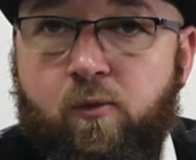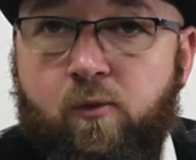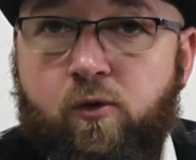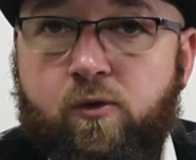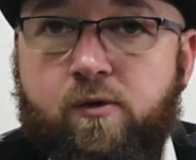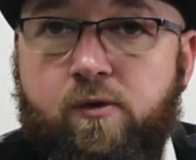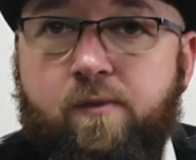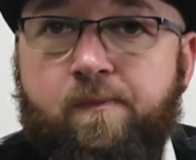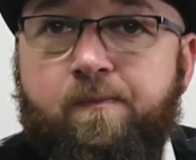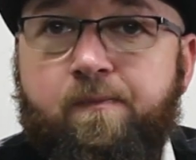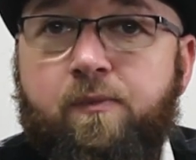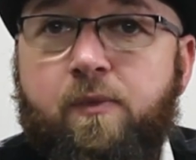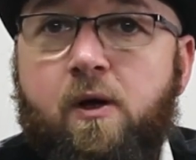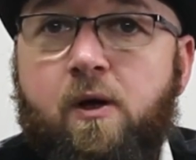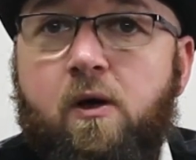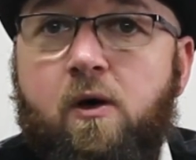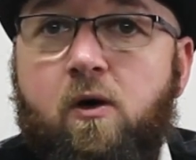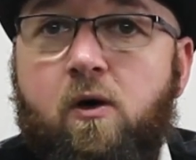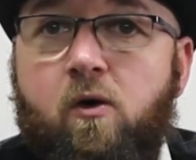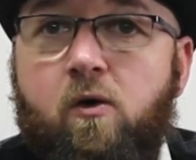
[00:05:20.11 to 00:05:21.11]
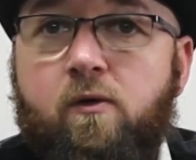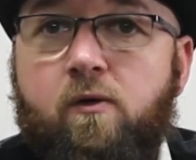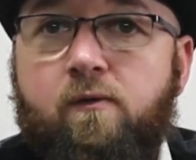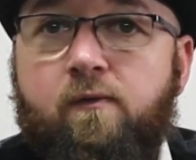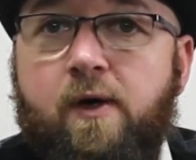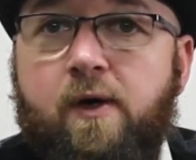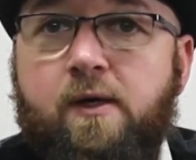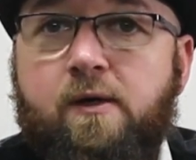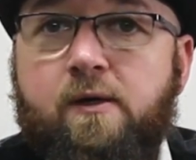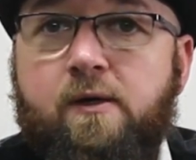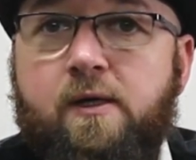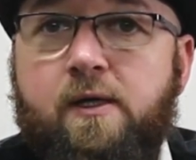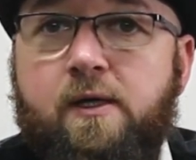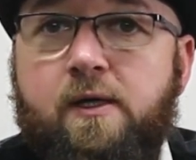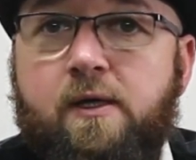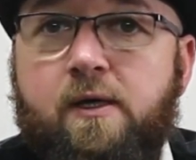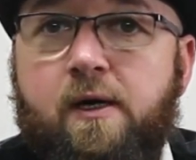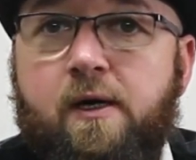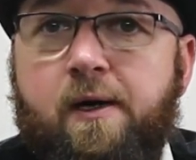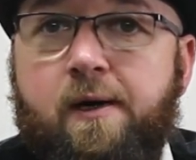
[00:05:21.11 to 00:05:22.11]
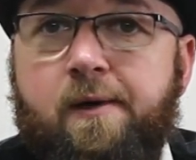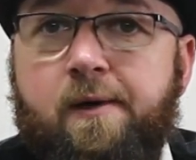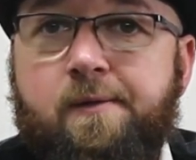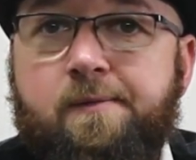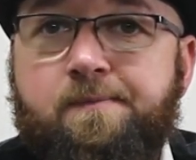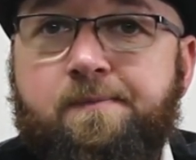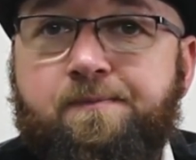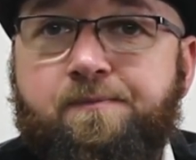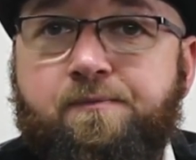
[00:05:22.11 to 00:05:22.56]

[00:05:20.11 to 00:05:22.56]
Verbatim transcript: müsst. Und wenn ihr,